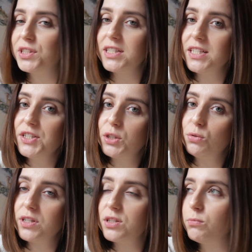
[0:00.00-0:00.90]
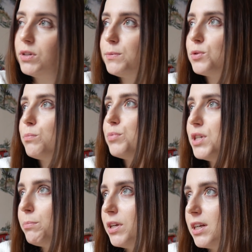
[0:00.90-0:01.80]
te zdjęcia, które zrobiłam są
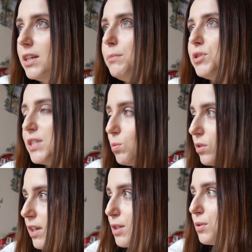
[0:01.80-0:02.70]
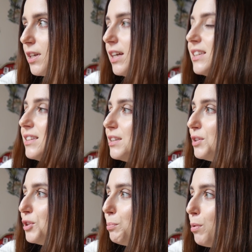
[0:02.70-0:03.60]
przepiękne, przesłodkie, są takie
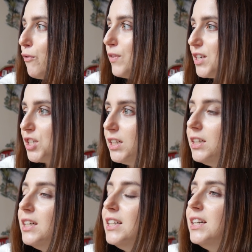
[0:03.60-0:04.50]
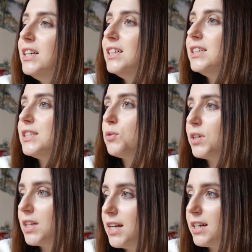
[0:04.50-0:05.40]
typowo nasze, e, są
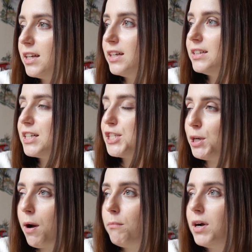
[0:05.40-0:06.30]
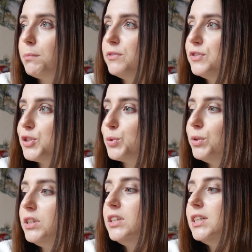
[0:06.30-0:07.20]
takie, jakie chciałam, aby wyszły.